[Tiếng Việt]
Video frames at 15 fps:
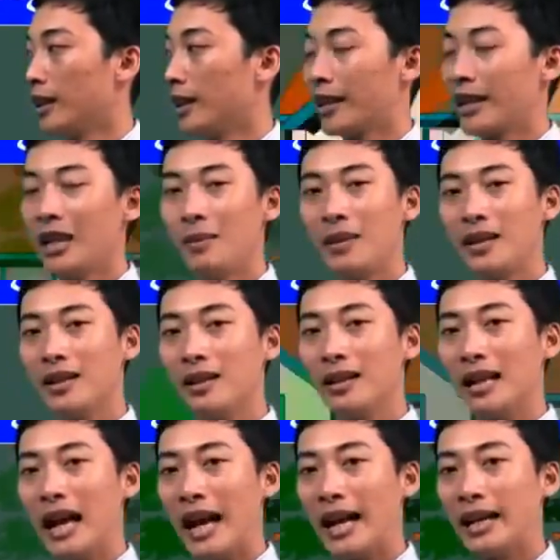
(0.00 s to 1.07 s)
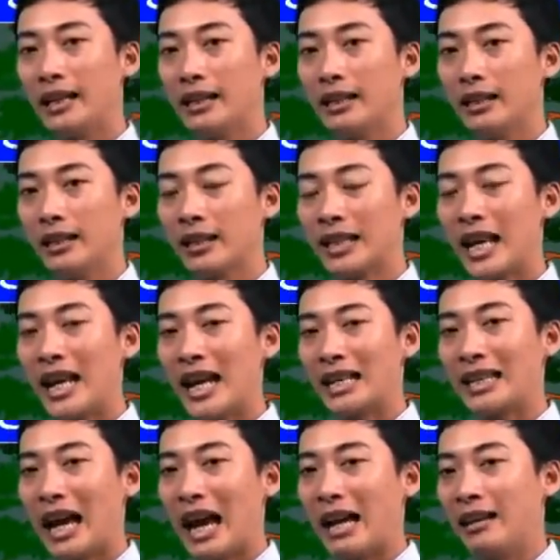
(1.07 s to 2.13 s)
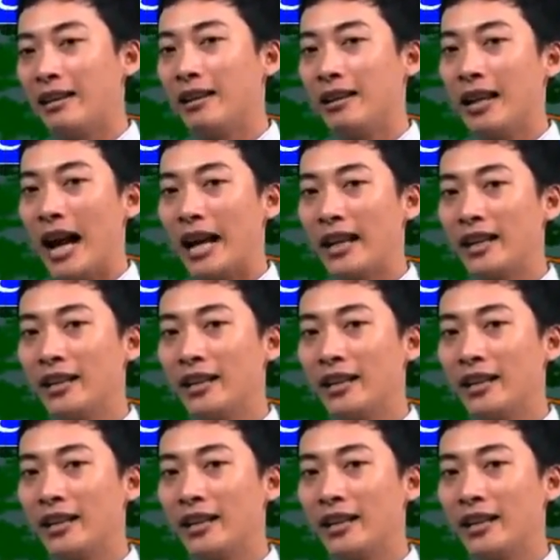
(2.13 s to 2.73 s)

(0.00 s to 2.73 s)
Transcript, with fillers: Khi mà dừng lại, xe đang chạy dừng lại